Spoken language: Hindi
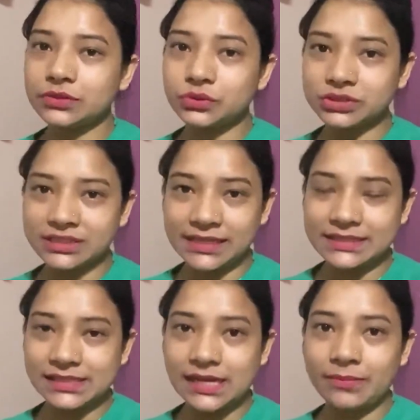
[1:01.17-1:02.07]
जो
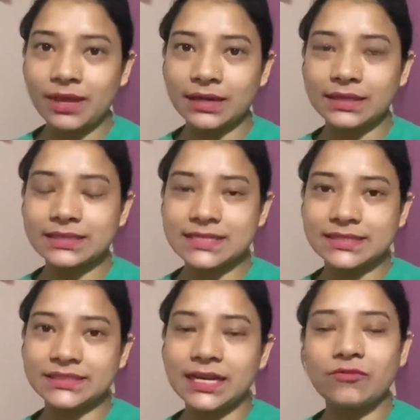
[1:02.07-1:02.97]
जेठ जी हैं बहन की
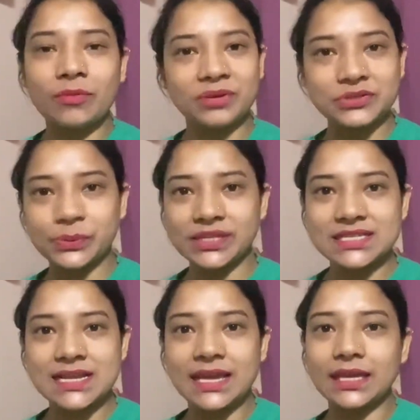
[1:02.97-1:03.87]
जेठ जी हैं वो अपनी स्कूटी
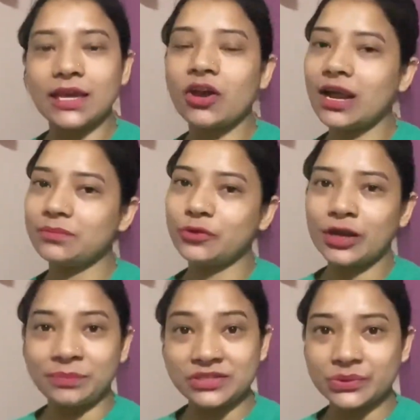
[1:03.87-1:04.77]
से जाएंगे और हम
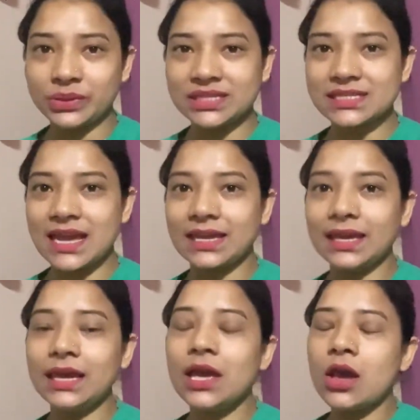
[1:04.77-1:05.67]
दोनों अपनी स्कूटी से
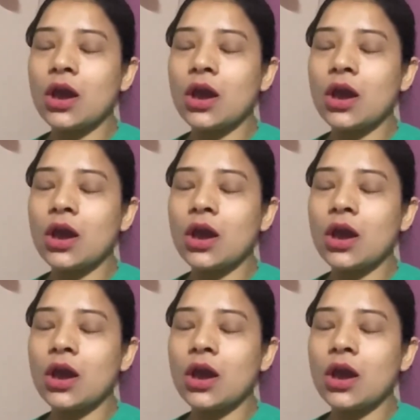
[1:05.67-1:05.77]
जाएंगे